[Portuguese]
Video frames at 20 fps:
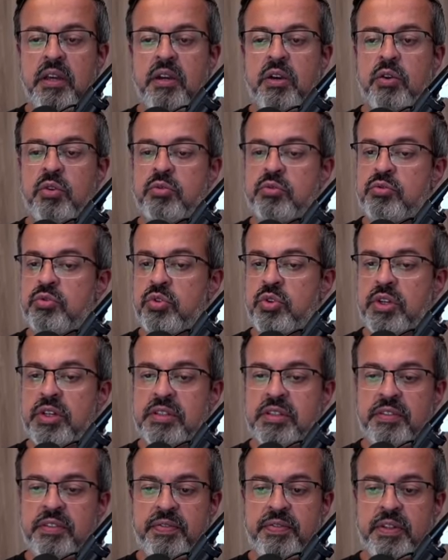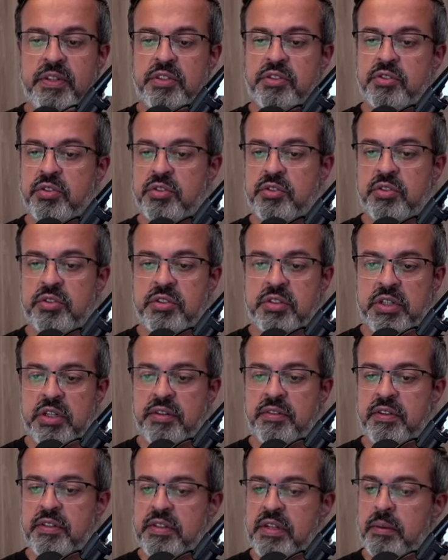com todas as definições do
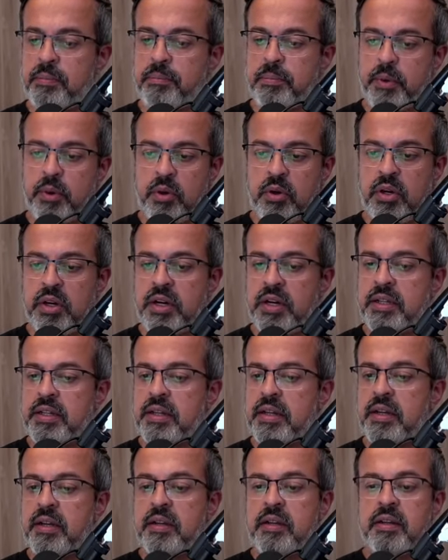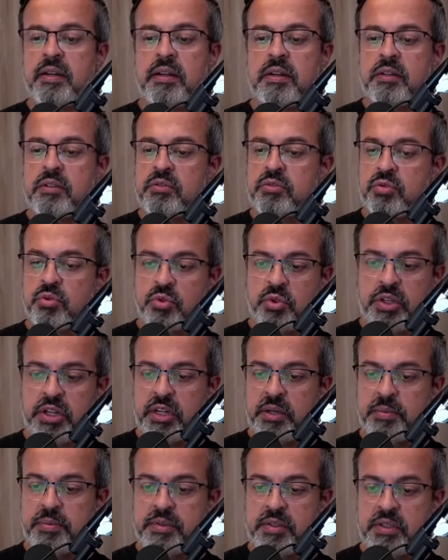service, a porta, tudo que
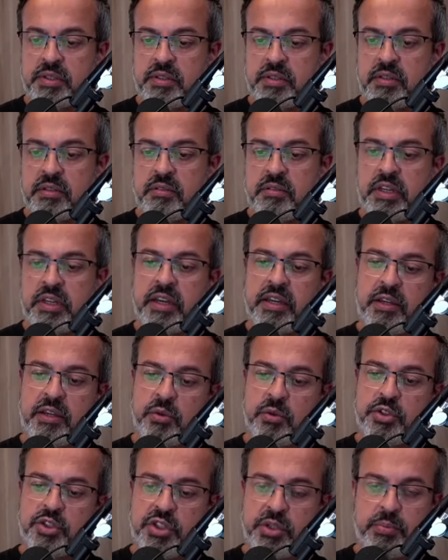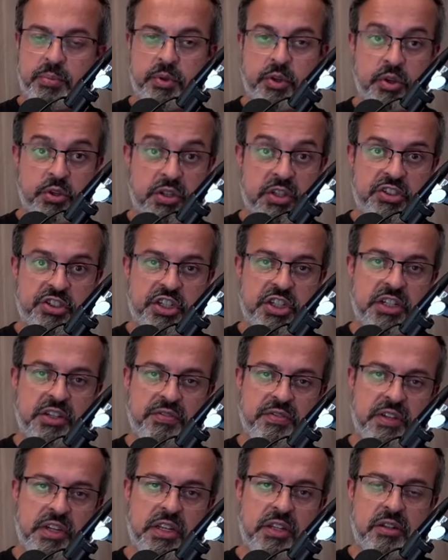ele precisa, e aqui o tipo que eu tinha
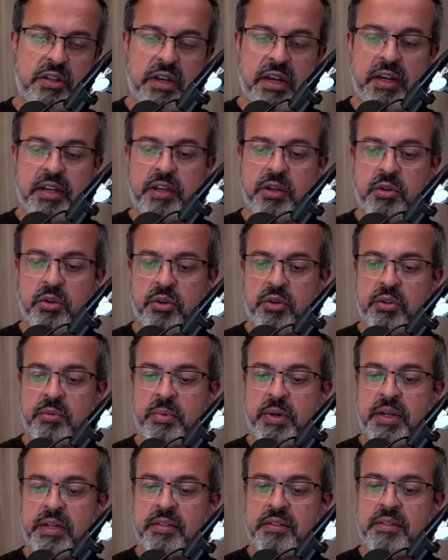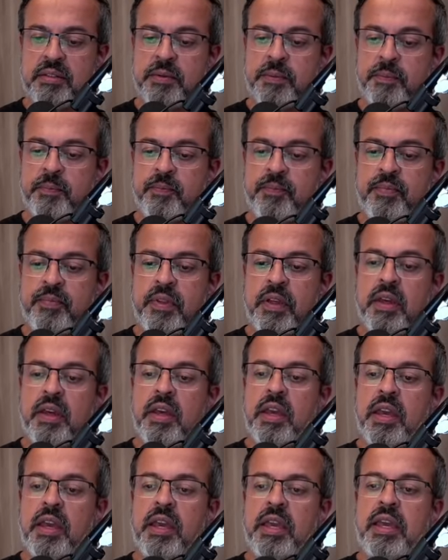definido lá, que é o load balancer.
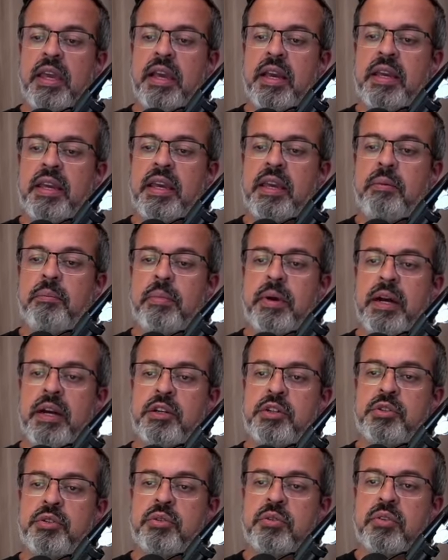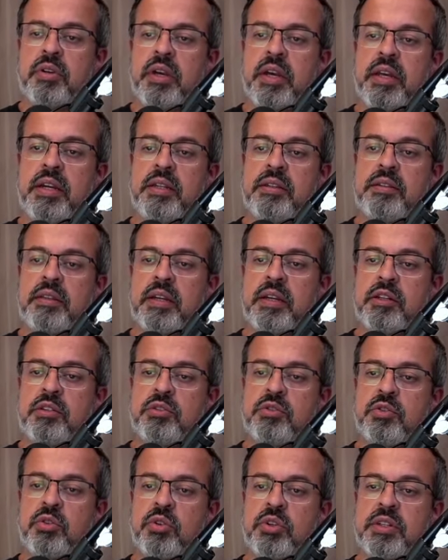E aqui embaixo ele tem
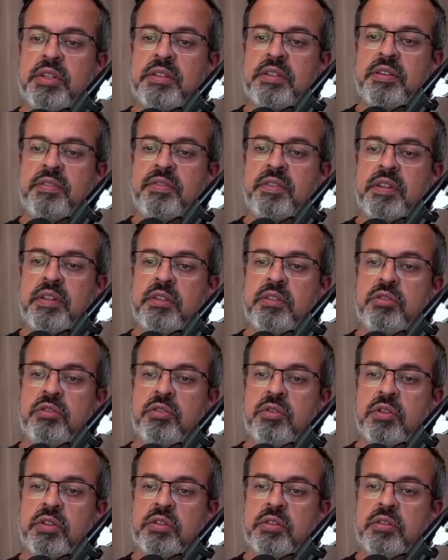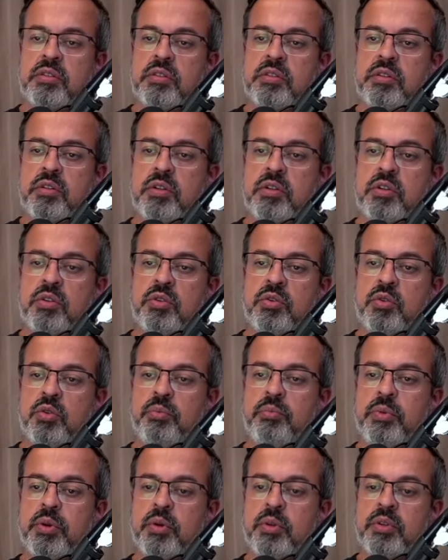todas as definições do
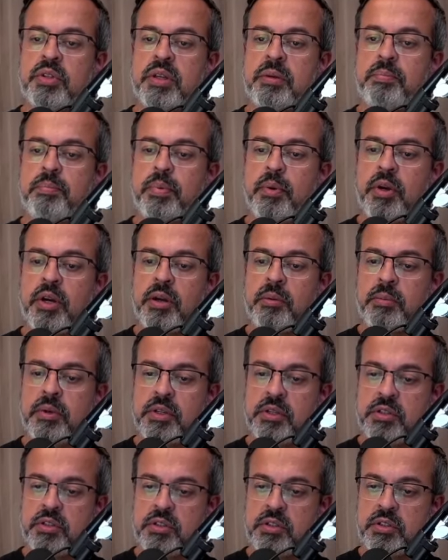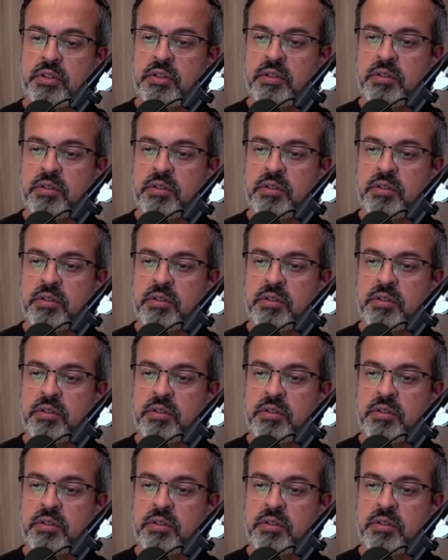meu deployment.